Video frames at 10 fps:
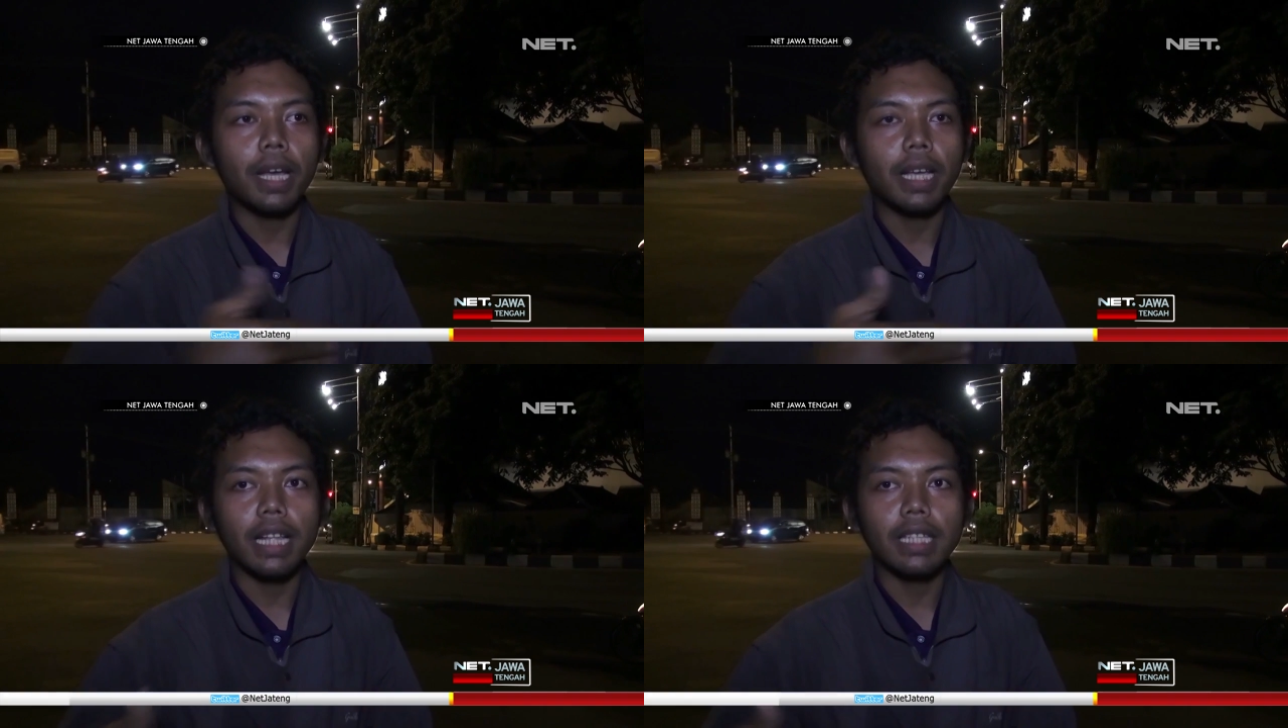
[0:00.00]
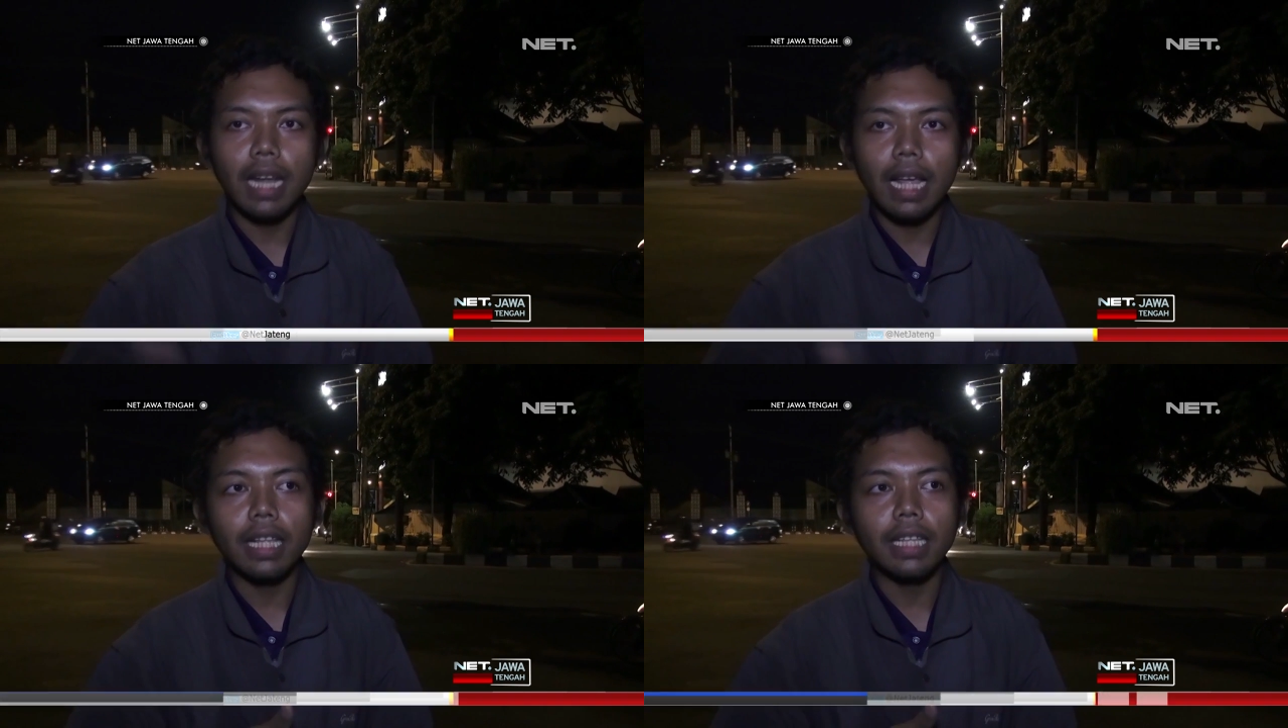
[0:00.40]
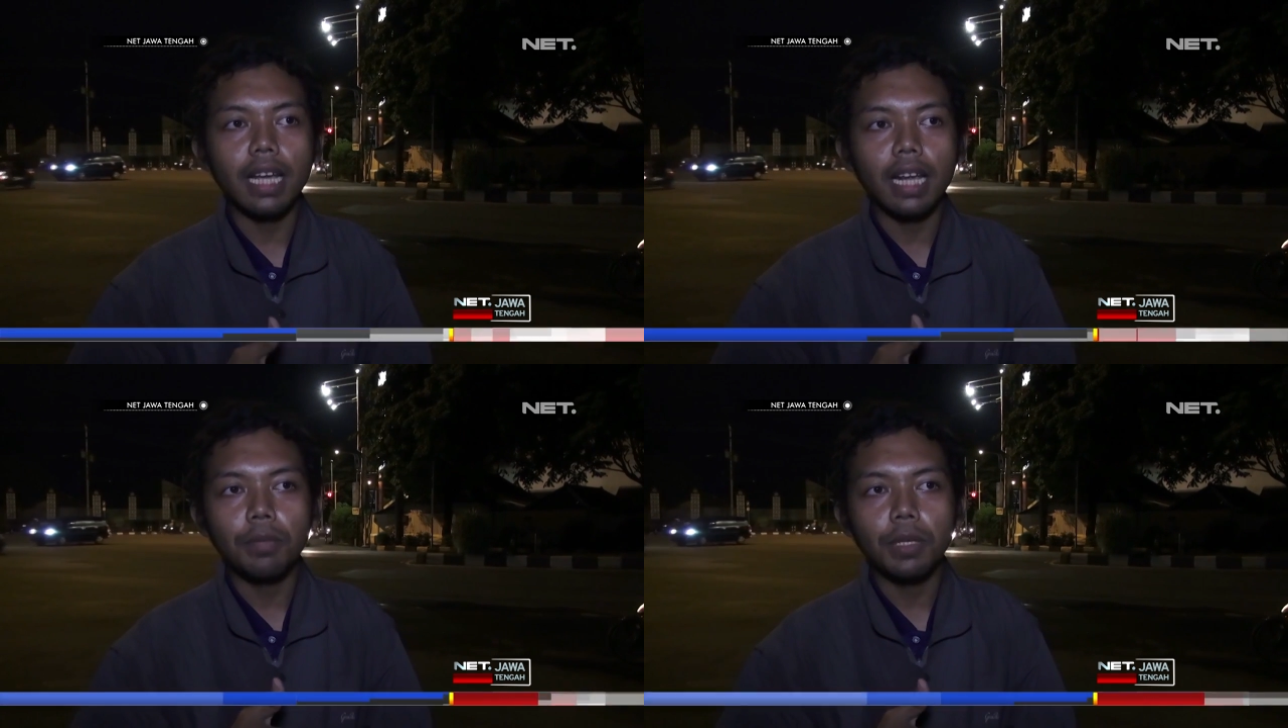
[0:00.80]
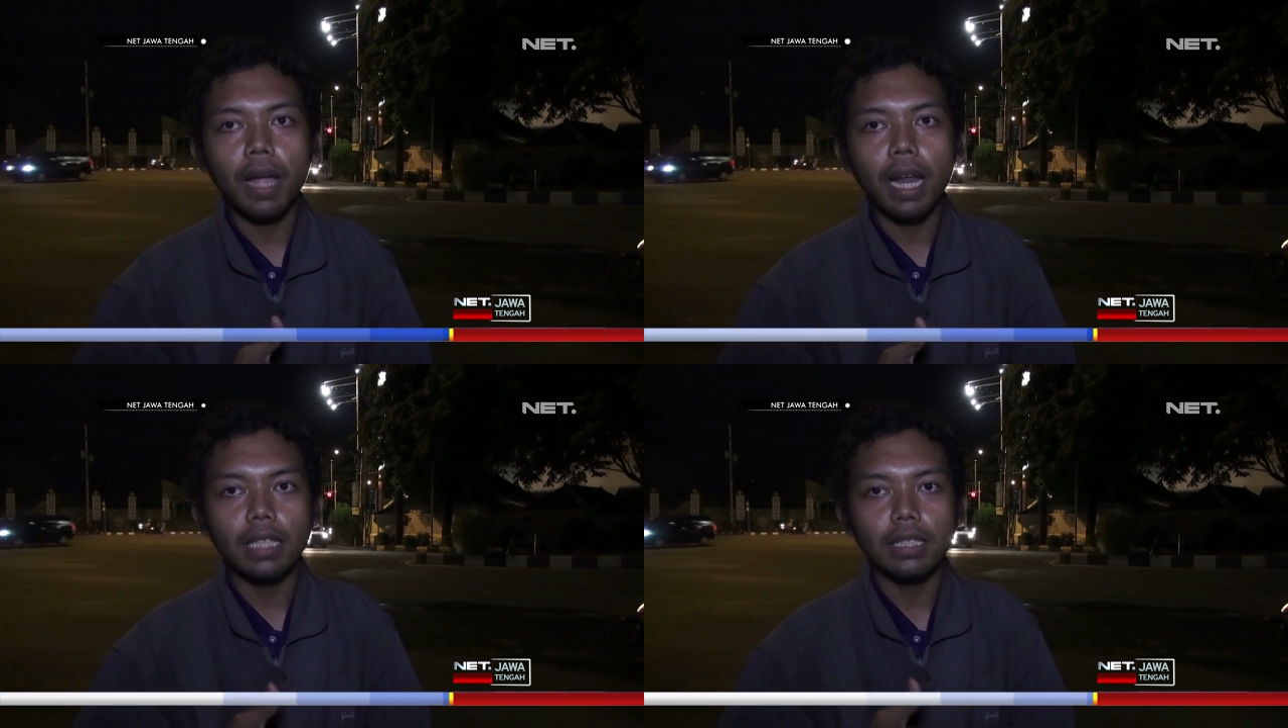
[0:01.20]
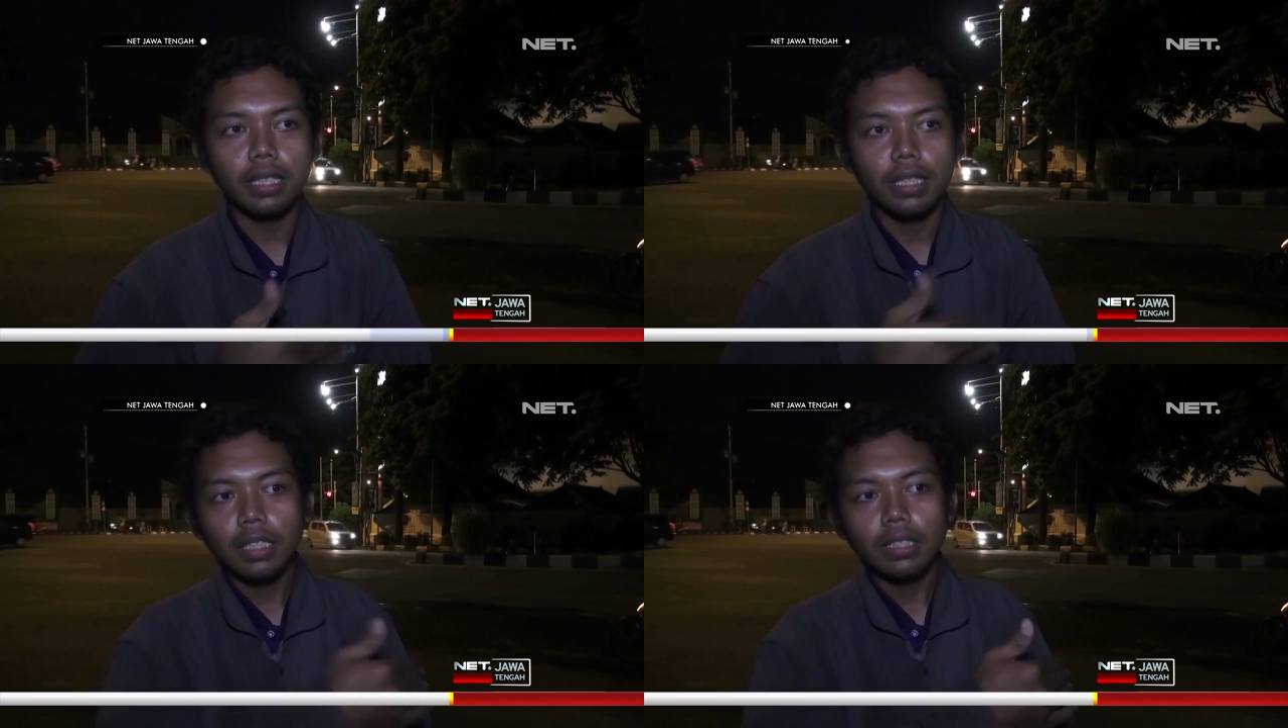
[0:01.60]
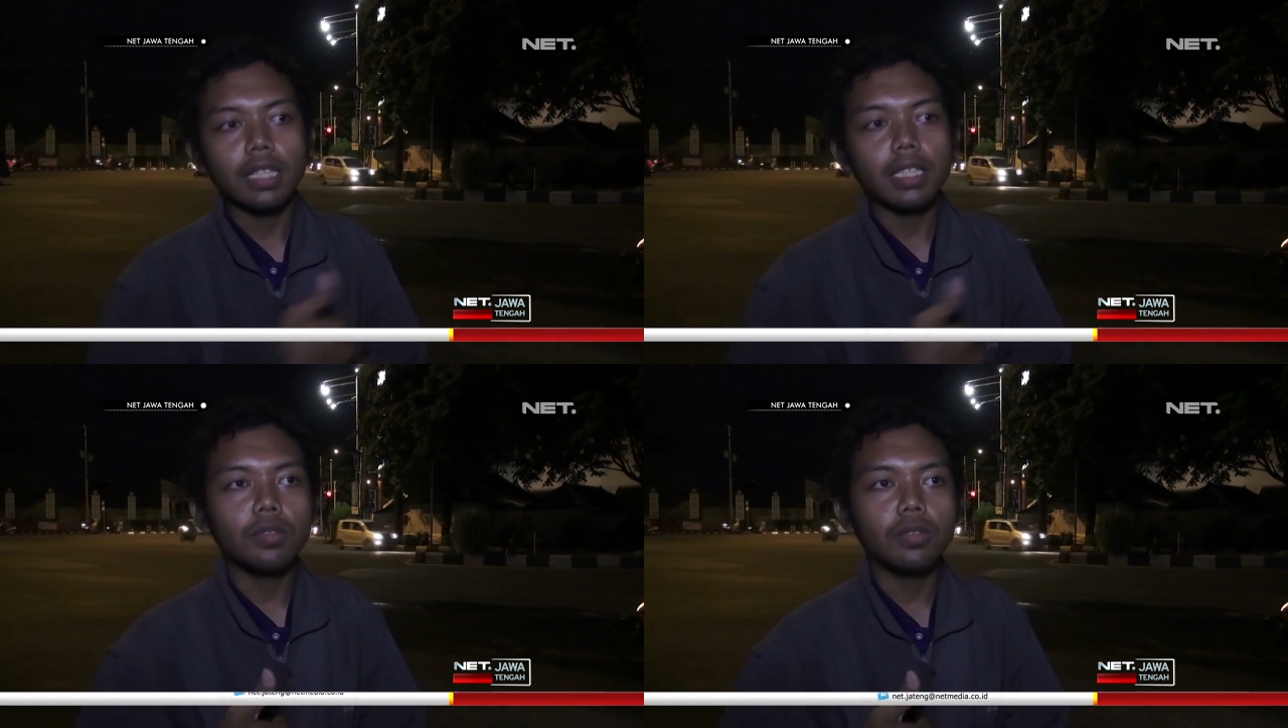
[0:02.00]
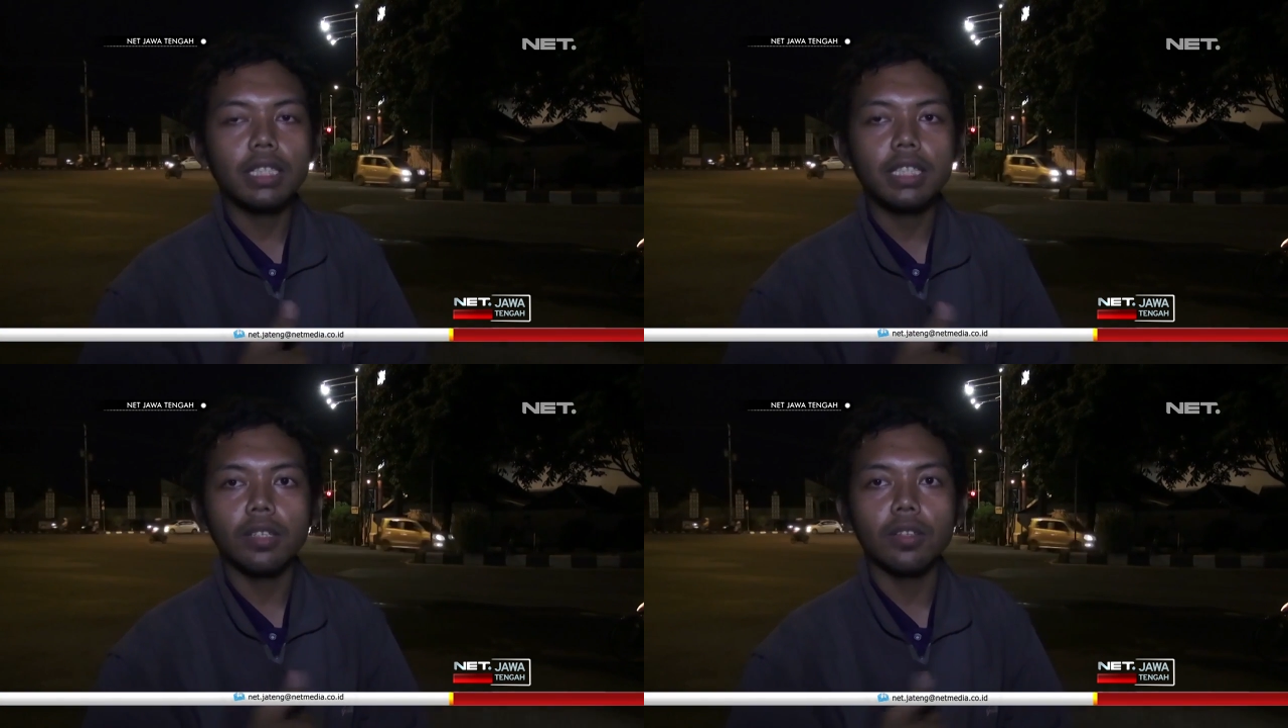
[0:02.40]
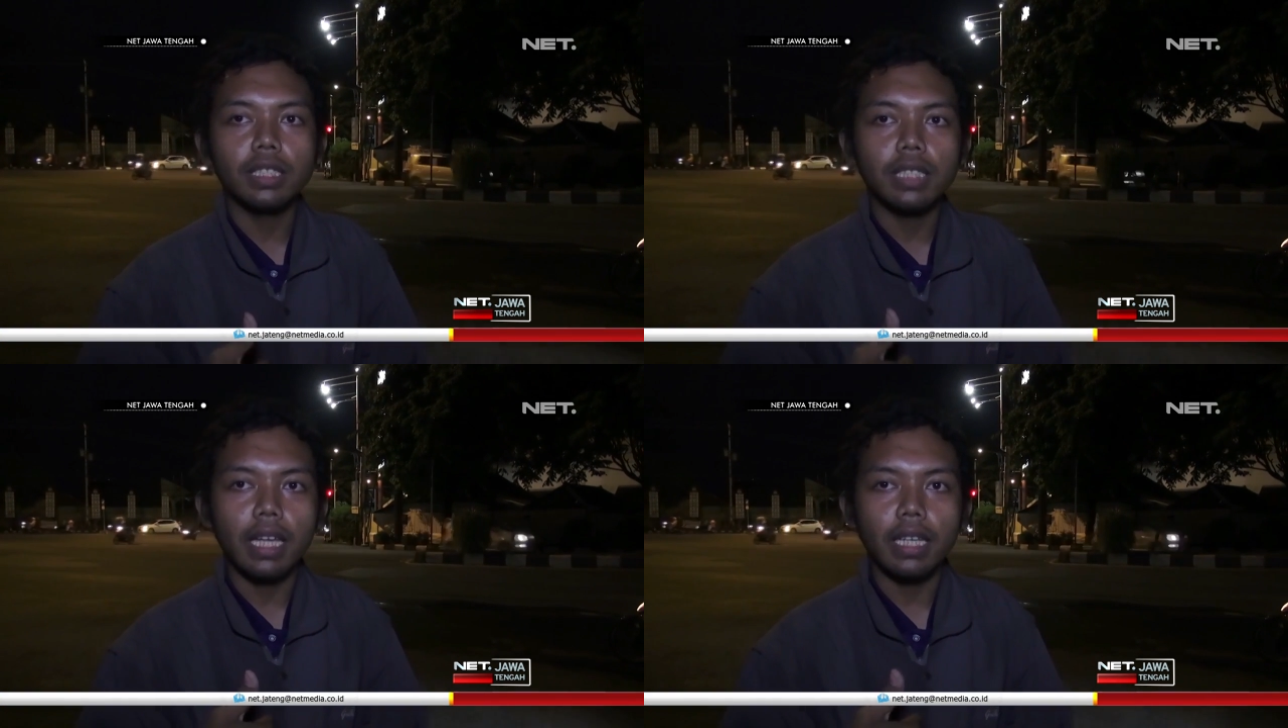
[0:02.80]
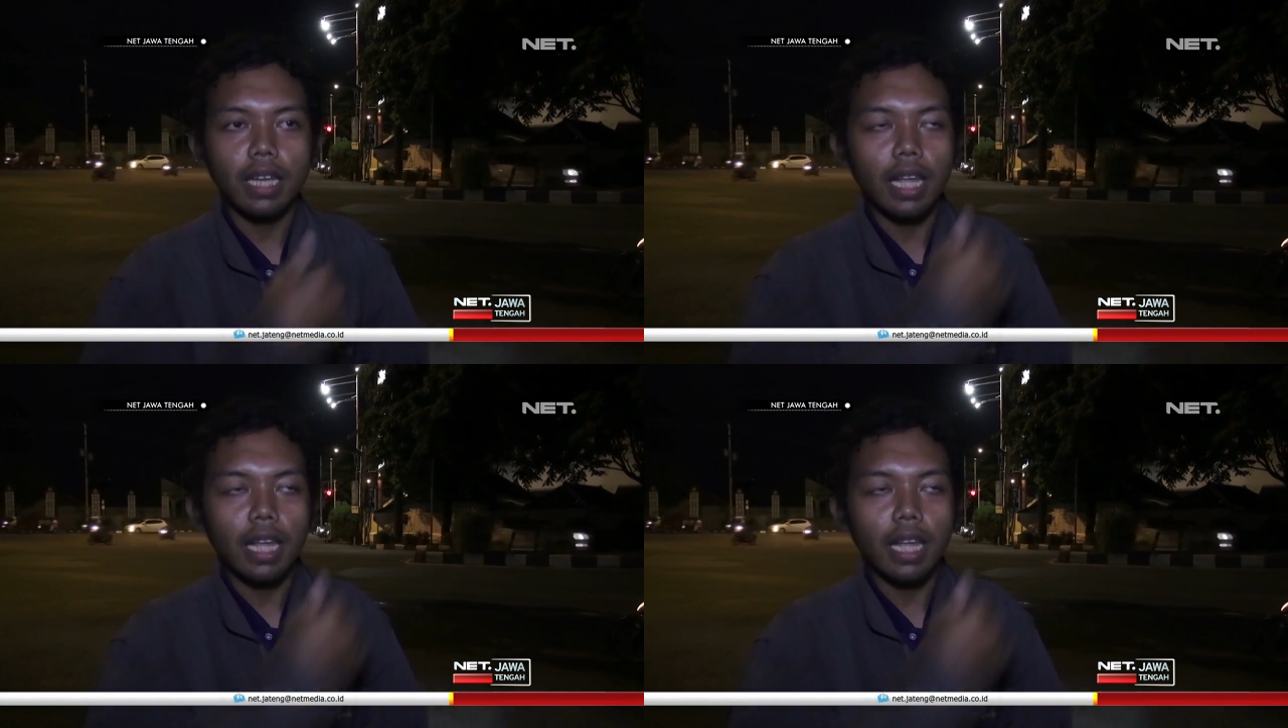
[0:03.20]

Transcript: bagian selatan yang lebih panas, salah satunya di Indonesia ini.